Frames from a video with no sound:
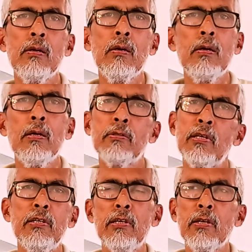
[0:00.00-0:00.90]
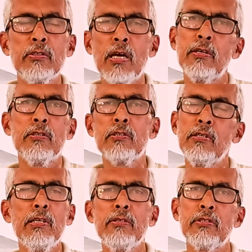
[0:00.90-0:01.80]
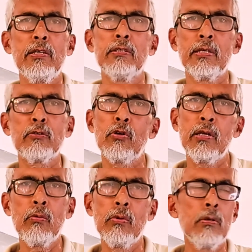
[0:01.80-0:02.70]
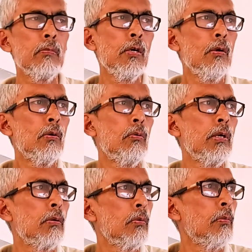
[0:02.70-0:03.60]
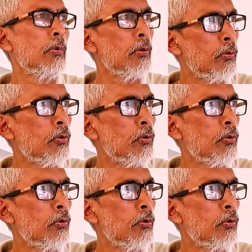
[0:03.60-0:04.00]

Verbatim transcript: रात के ग्यारह बजे तक है अच्छा सब कुछ मिलेगा सब कुछ